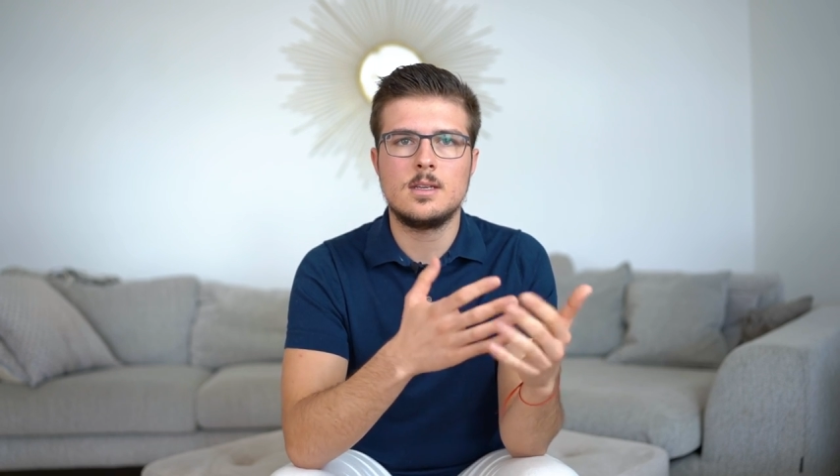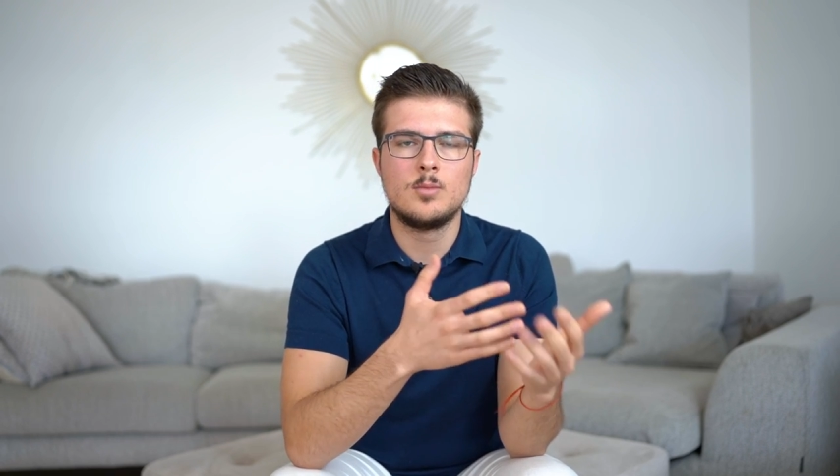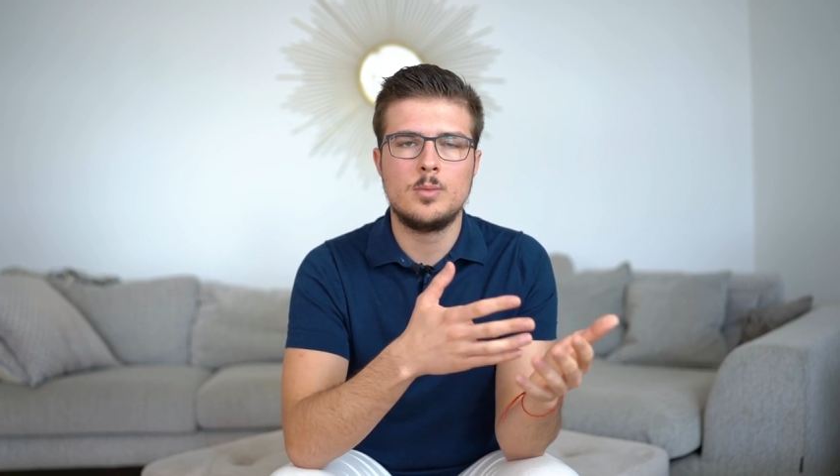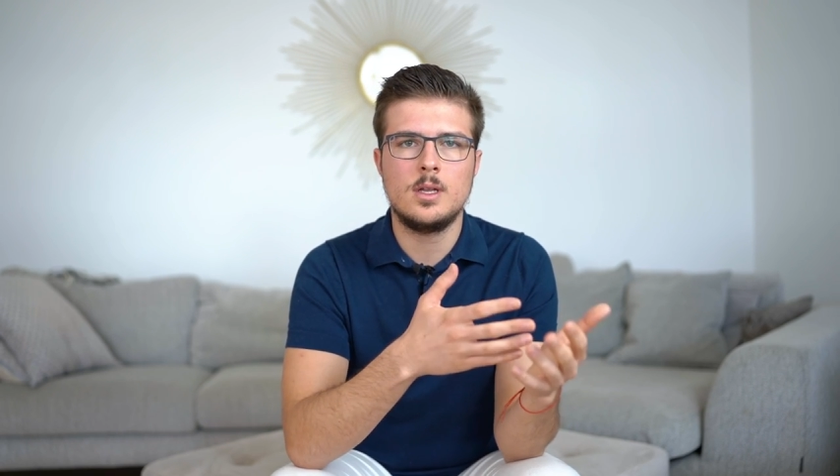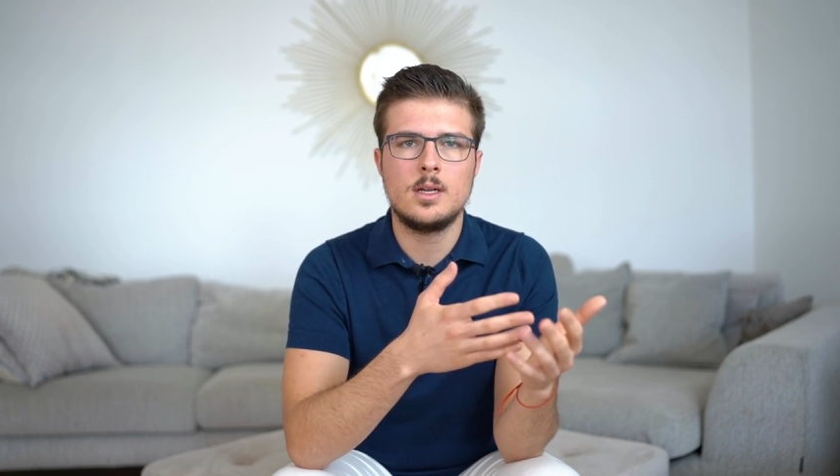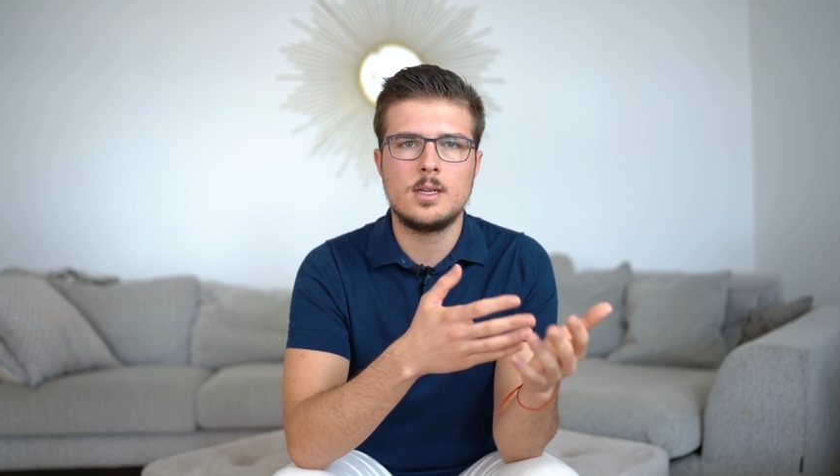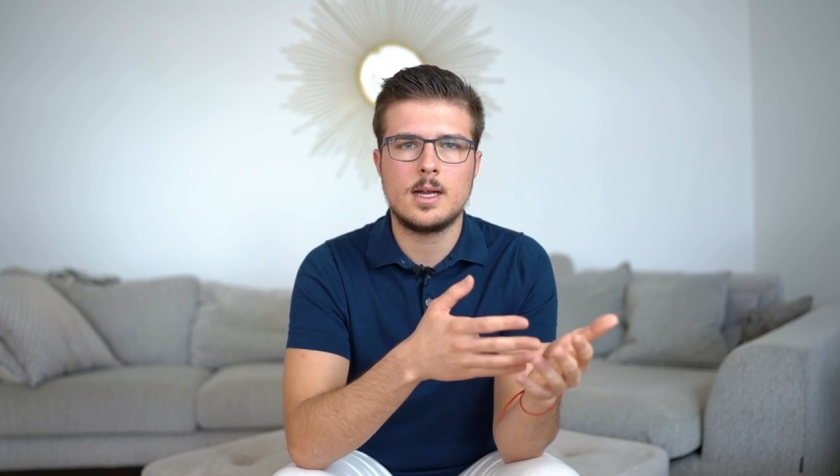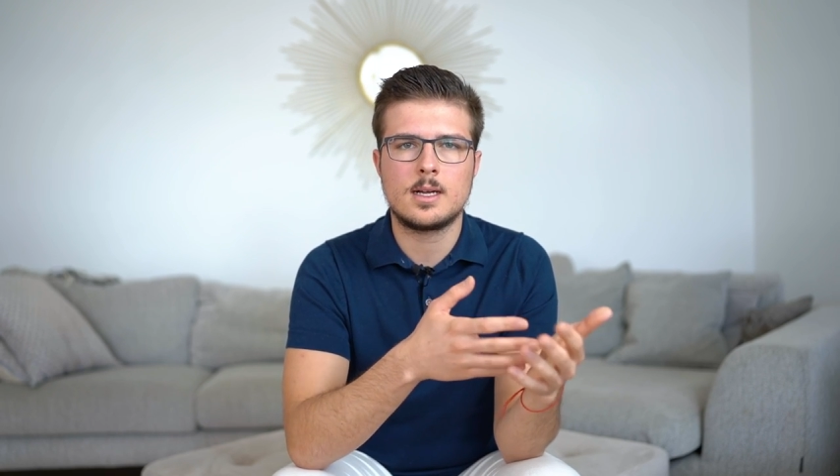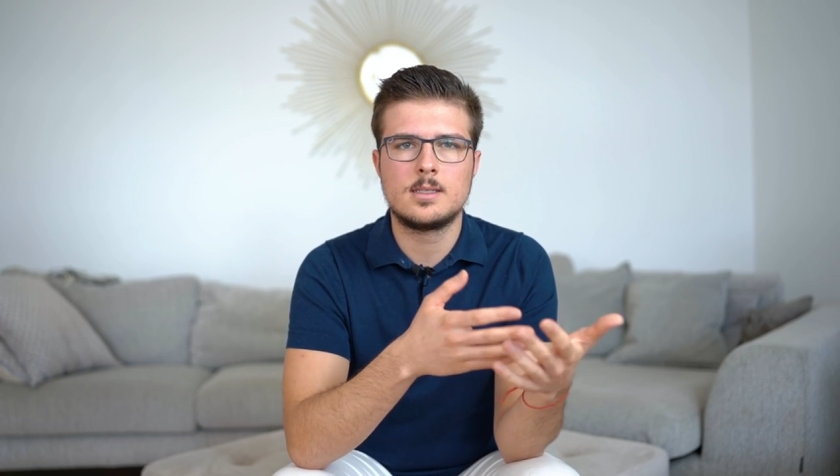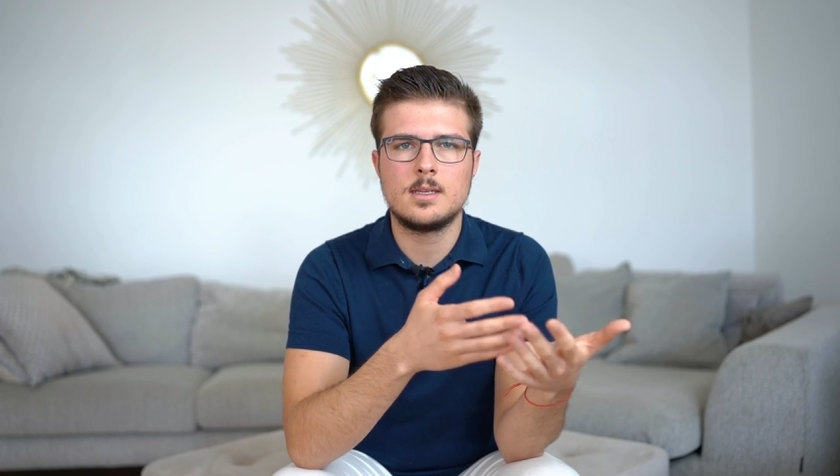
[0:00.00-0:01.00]
In Immobilien, in
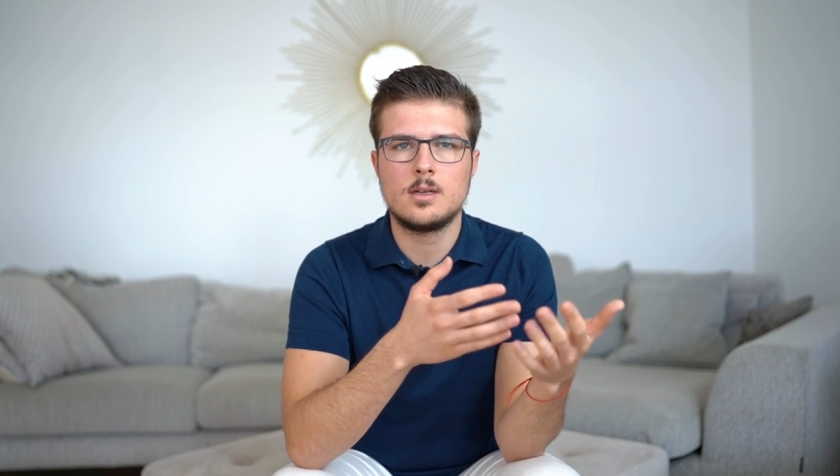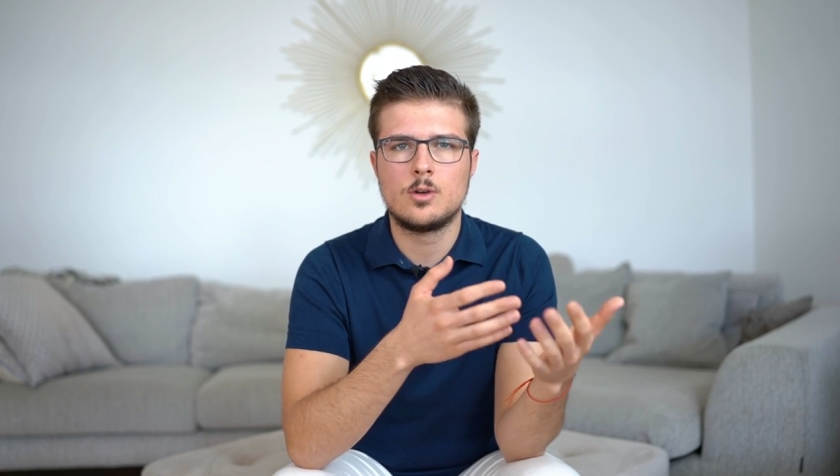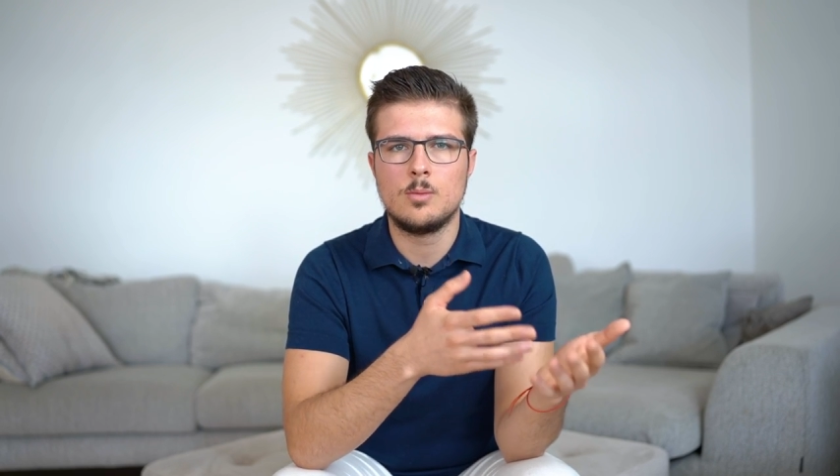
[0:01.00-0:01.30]
Aktien, in